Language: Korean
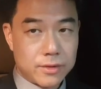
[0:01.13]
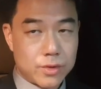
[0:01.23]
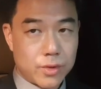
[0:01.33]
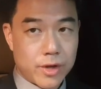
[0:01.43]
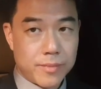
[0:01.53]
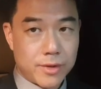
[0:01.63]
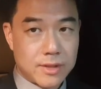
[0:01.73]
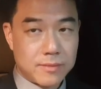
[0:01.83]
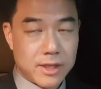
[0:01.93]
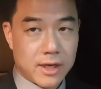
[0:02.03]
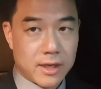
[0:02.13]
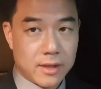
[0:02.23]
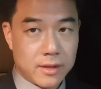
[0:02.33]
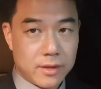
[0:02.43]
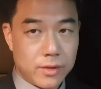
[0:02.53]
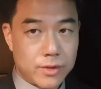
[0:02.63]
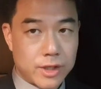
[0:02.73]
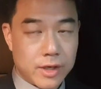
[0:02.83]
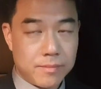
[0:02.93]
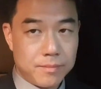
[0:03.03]
조기현 변호사입니다.
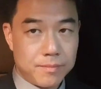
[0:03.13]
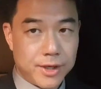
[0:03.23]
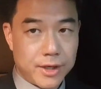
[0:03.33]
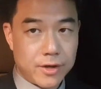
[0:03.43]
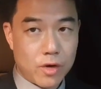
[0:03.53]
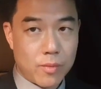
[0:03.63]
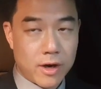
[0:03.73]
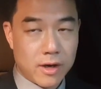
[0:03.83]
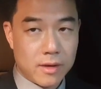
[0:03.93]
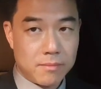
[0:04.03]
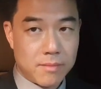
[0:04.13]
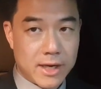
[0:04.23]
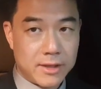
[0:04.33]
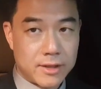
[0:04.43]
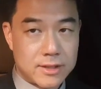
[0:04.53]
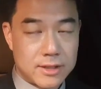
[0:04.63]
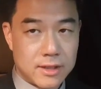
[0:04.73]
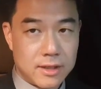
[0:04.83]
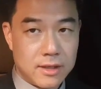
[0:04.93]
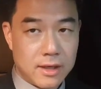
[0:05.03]
요즘 브이글로벌,
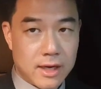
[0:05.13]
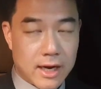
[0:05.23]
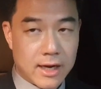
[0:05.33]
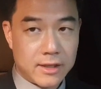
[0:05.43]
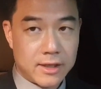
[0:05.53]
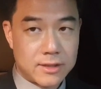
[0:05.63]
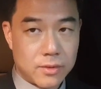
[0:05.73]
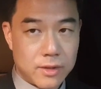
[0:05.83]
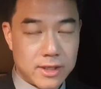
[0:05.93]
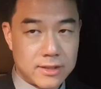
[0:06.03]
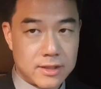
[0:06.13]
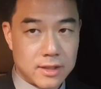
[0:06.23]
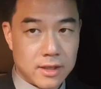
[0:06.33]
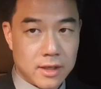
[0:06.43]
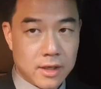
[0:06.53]
마이더스, IDS홀딩스,